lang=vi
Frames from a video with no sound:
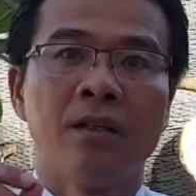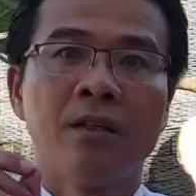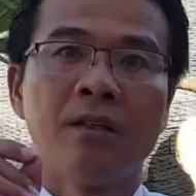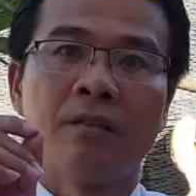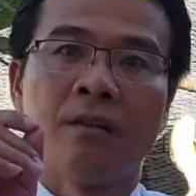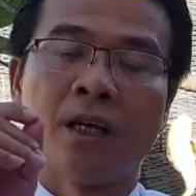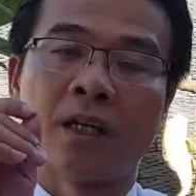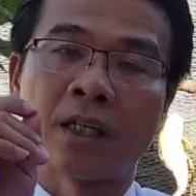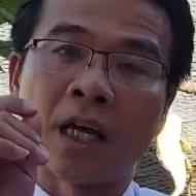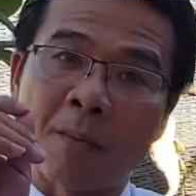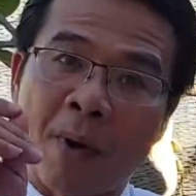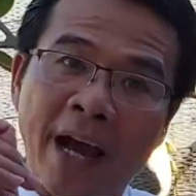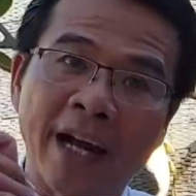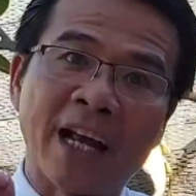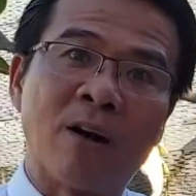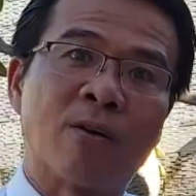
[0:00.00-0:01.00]
Và các bạn
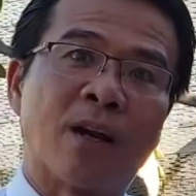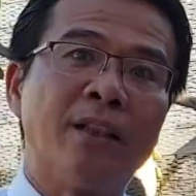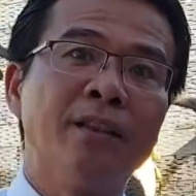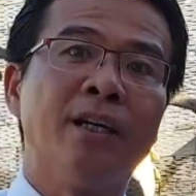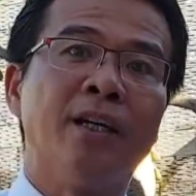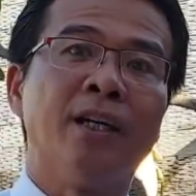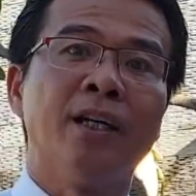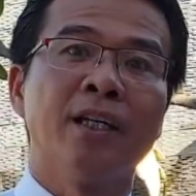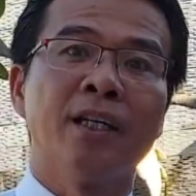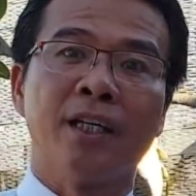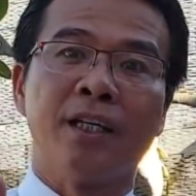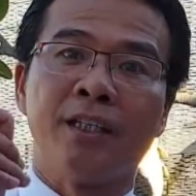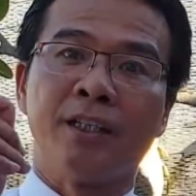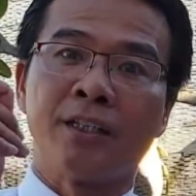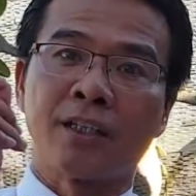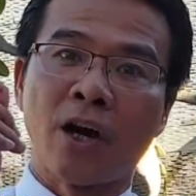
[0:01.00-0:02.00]
nào rảnh nữa thì
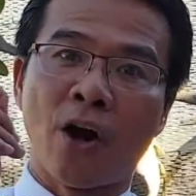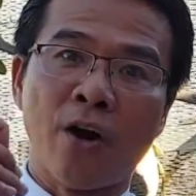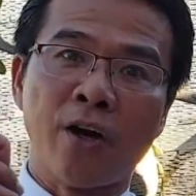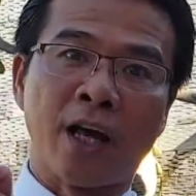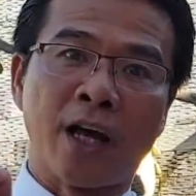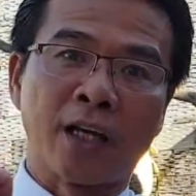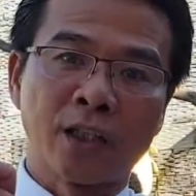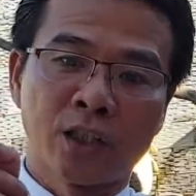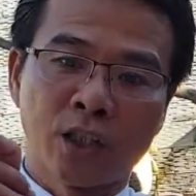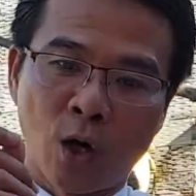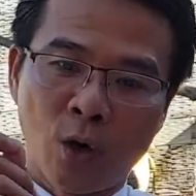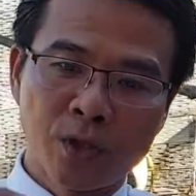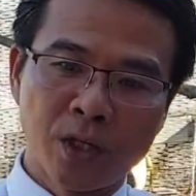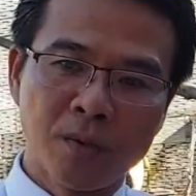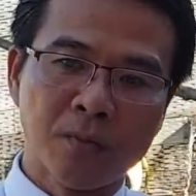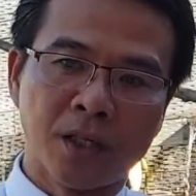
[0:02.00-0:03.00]
coi lại cái số
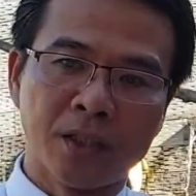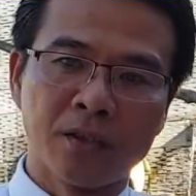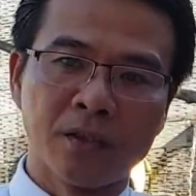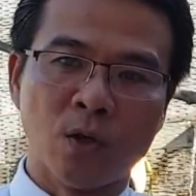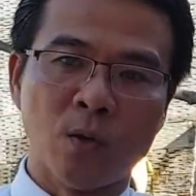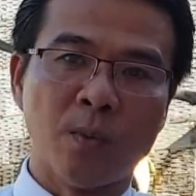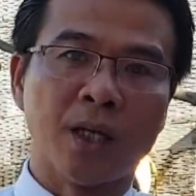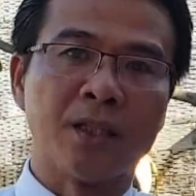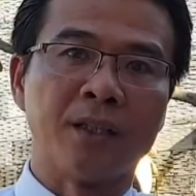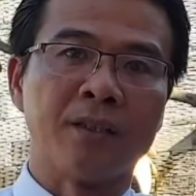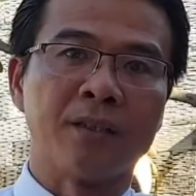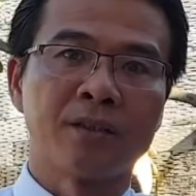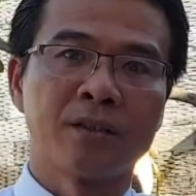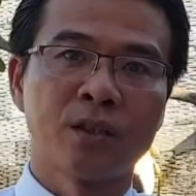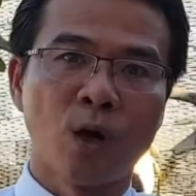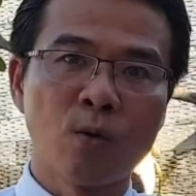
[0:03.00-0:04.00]
chứng minh của mình,
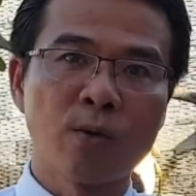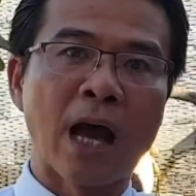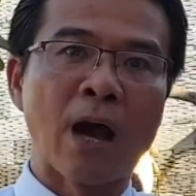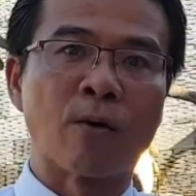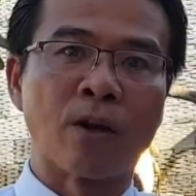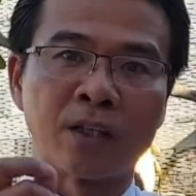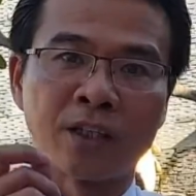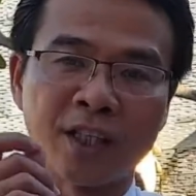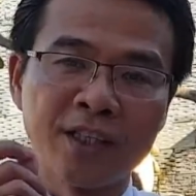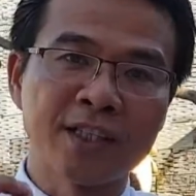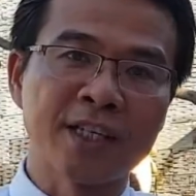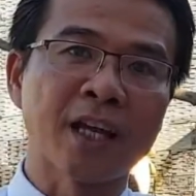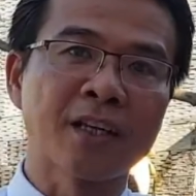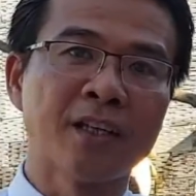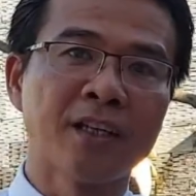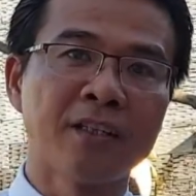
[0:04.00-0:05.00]
số nào là chính xác
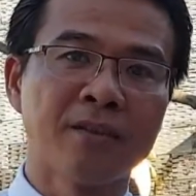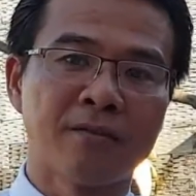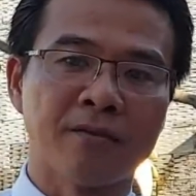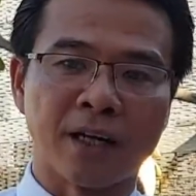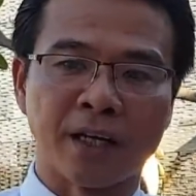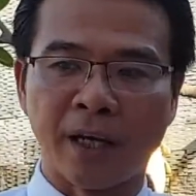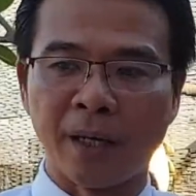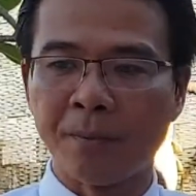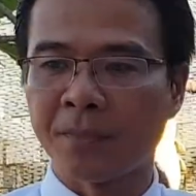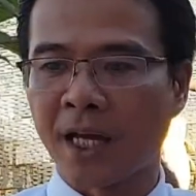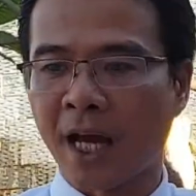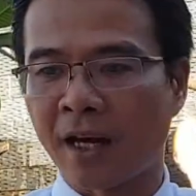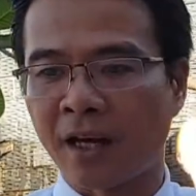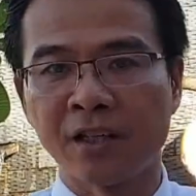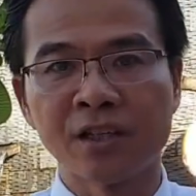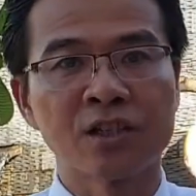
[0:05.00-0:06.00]
nhất, và kiểm tra
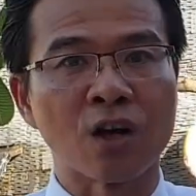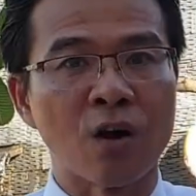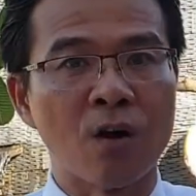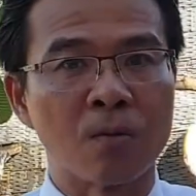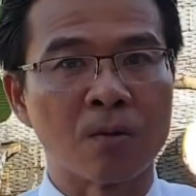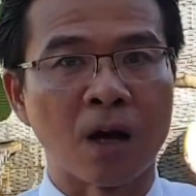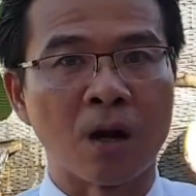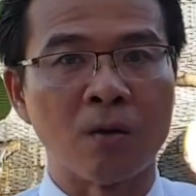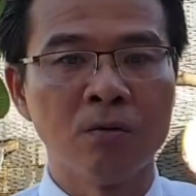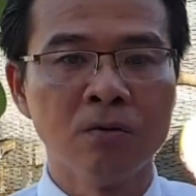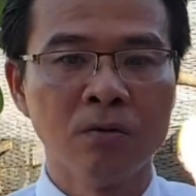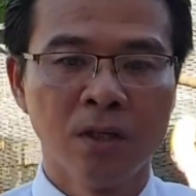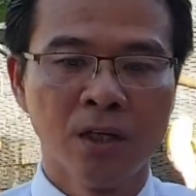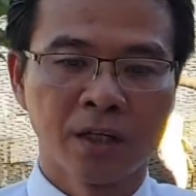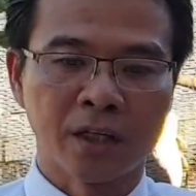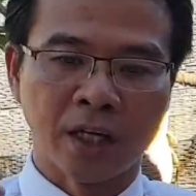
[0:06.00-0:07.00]
lại với sổ hộ khẩu,
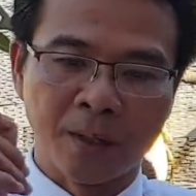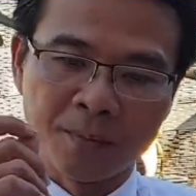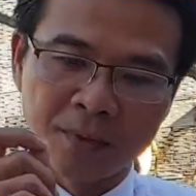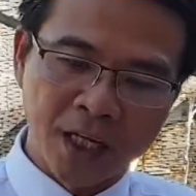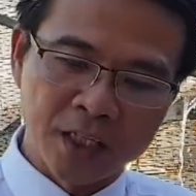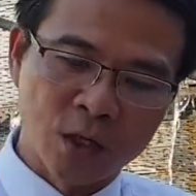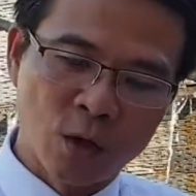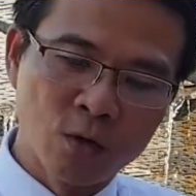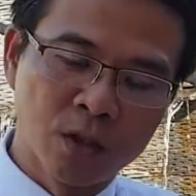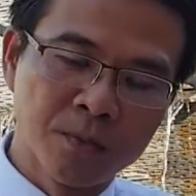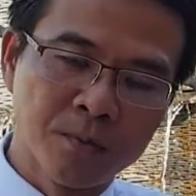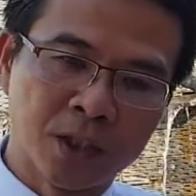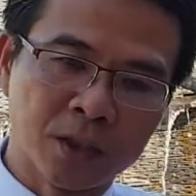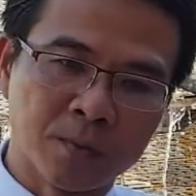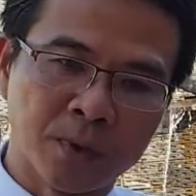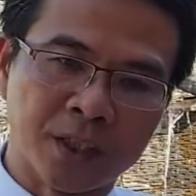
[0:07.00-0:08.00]
kiểm tra số chứng minh
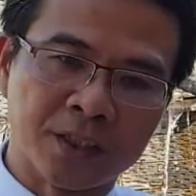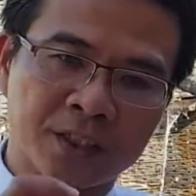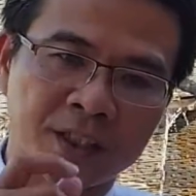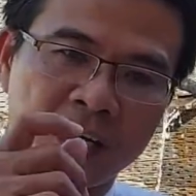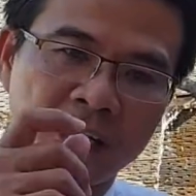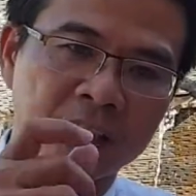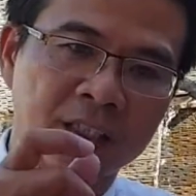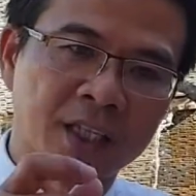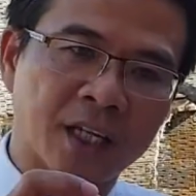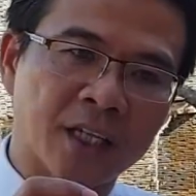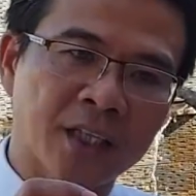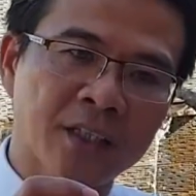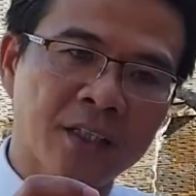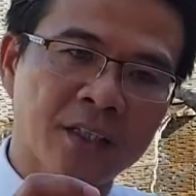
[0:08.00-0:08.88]
của mình trên cái